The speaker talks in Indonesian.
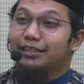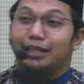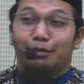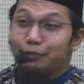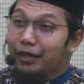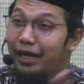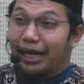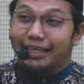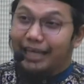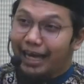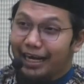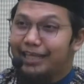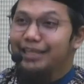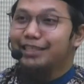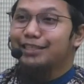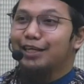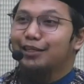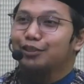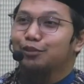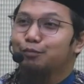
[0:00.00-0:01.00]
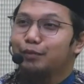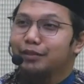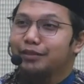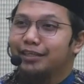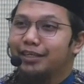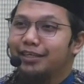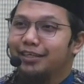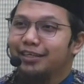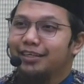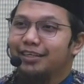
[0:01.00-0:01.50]
Tapi nggak yakin
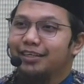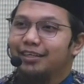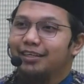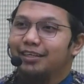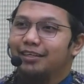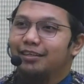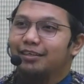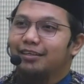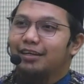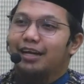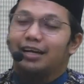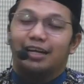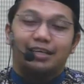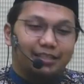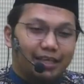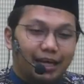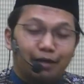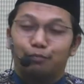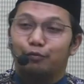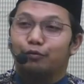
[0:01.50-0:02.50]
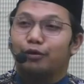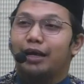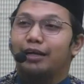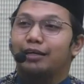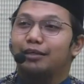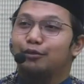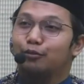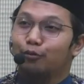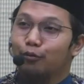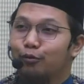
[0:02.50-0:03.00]
100%. Karena saya bukan
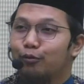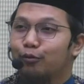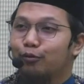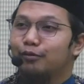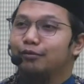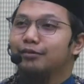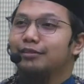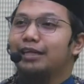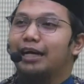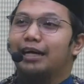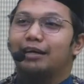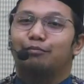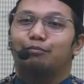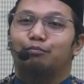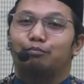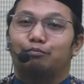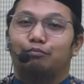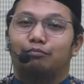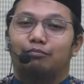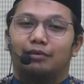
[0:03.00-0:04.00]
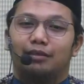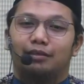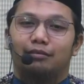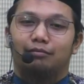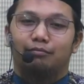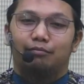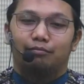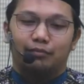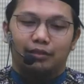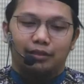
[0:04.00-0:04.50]
dukun yang
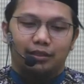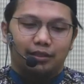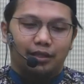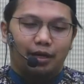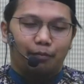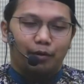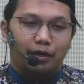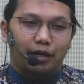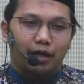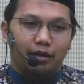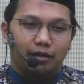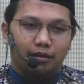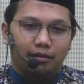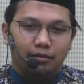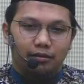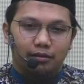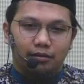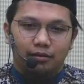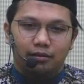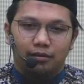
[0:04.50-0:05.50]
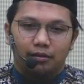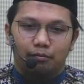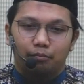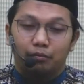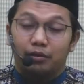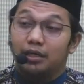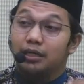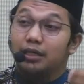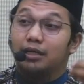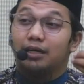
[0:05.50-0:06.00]
me, apa namanya,
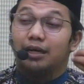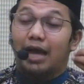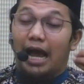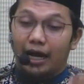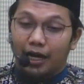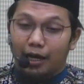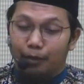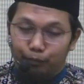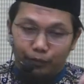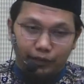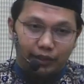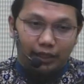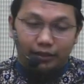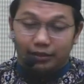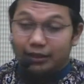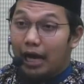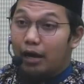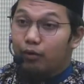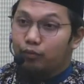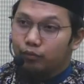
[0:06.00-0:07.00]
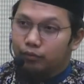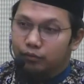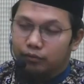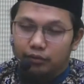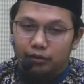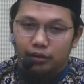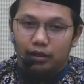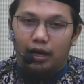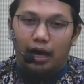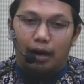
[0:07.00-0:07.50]
menganggap dia tahu
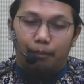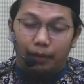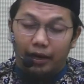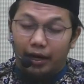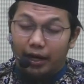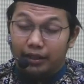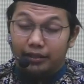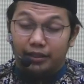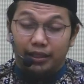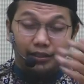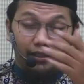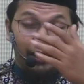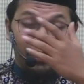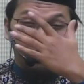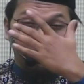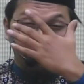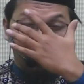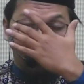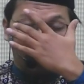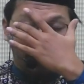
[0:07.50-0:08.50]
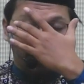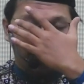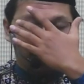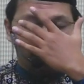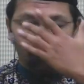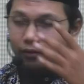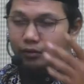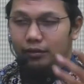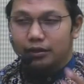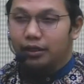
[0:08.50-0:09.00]
apa yang akan terjadi hari
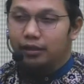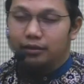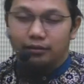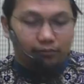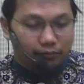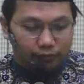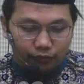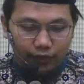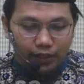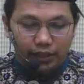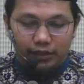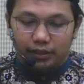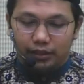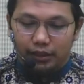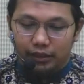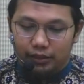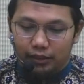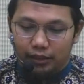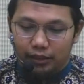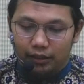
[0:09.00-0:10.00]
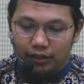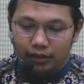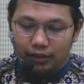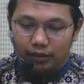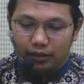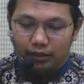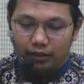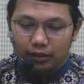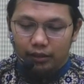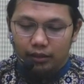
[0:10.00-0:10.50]
esok. Enggak, firasat aja.
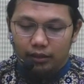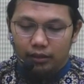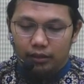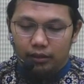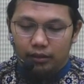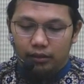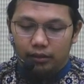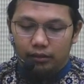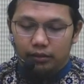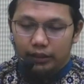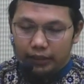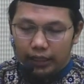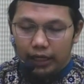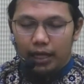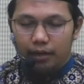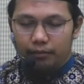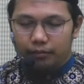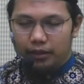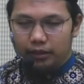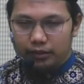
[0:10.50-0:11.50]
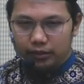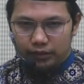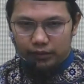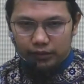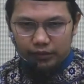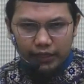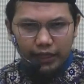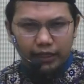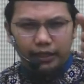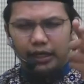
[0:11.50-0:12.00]
Tidak lama
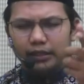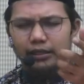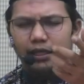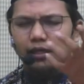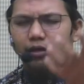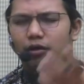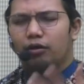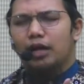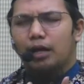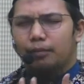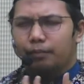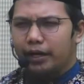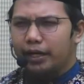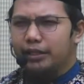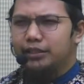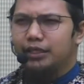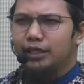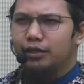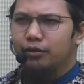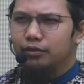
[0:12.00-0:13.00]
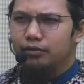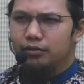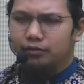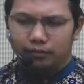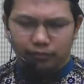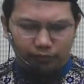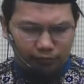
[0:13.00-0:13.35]
saya lihat ada orang pakai jenggot.